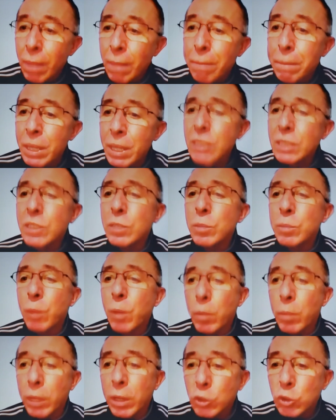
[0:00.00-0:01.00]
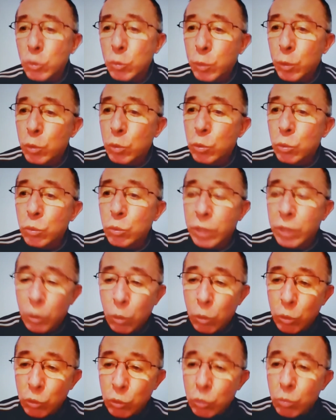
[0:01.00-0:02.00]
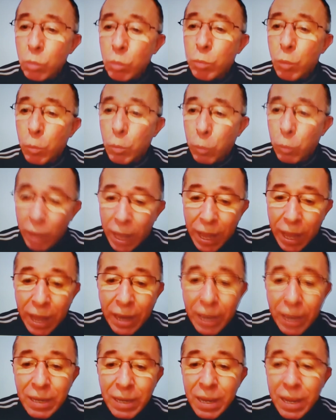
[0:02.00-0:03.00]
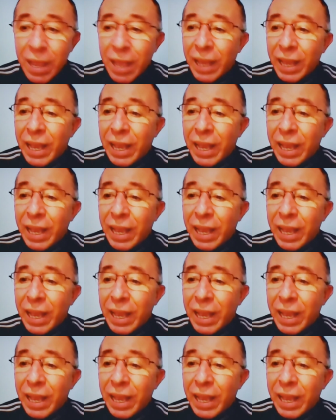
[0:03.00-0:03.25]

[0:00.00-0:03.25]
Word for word: principalmente os produtos de consumo popular,